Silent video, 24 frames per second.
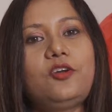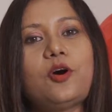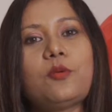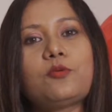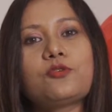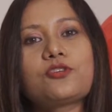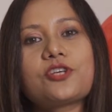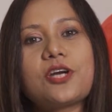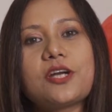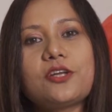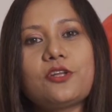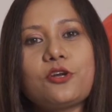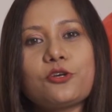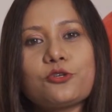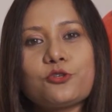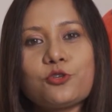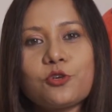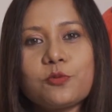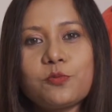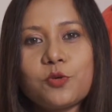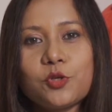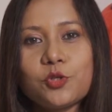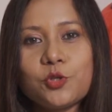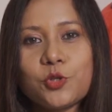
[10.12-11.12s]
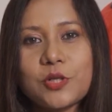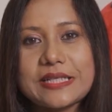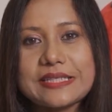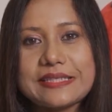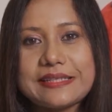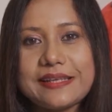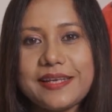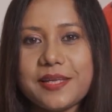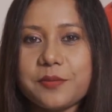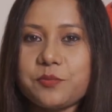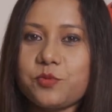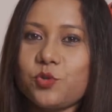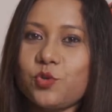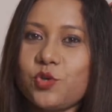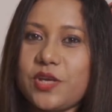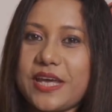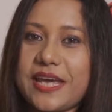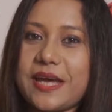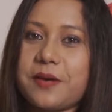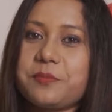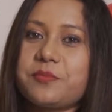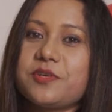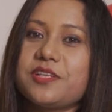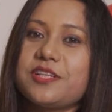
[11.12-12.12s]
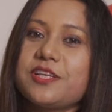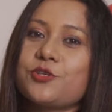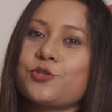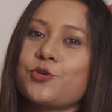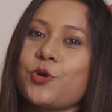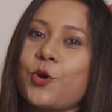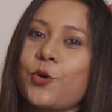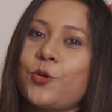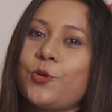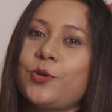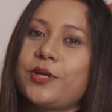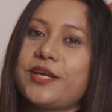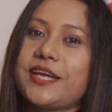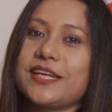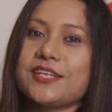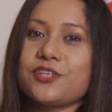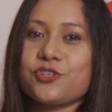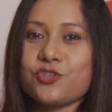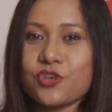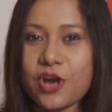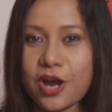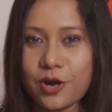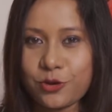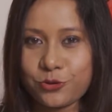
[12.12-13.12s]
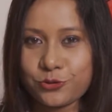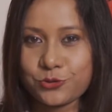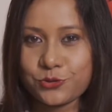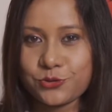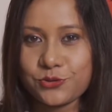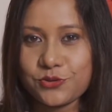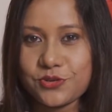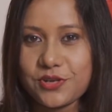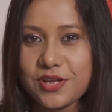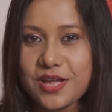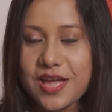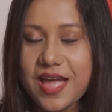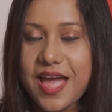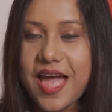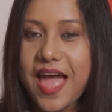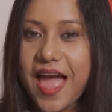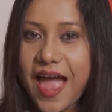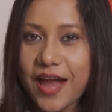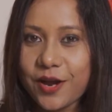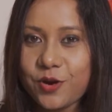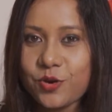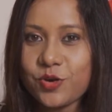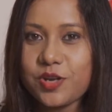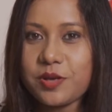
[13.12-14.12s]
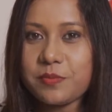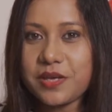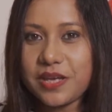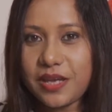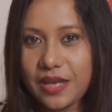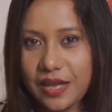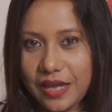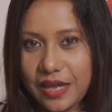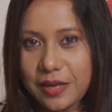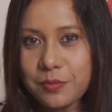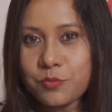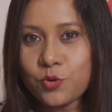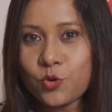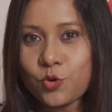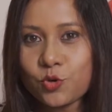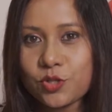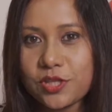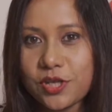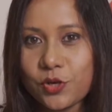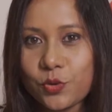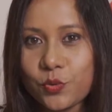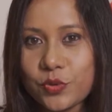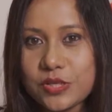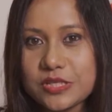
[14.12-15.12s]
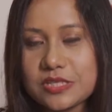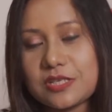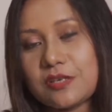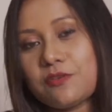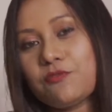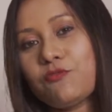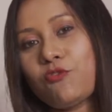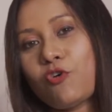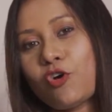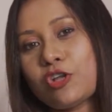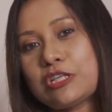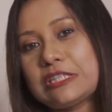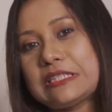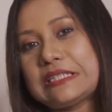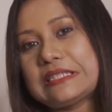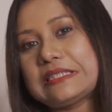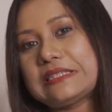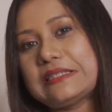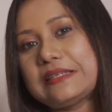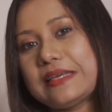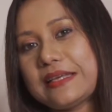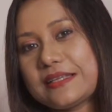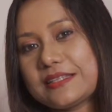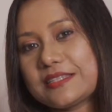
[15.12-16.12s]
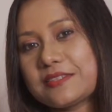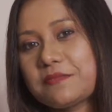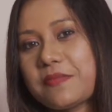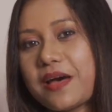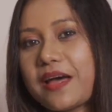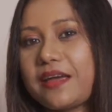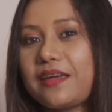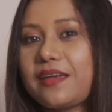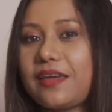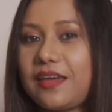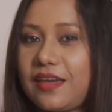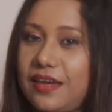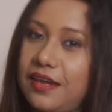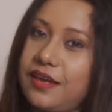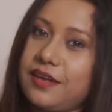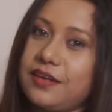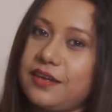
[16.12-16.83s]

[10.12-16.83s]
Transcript: নমস্কার দর্শক বন্ধুরা সেলেব দুনিয়া আপনাদের সকলকে স্বাগত এখন আমি এই মুহূর্তে রয়েছি ফর্টি সিক্স বাই এ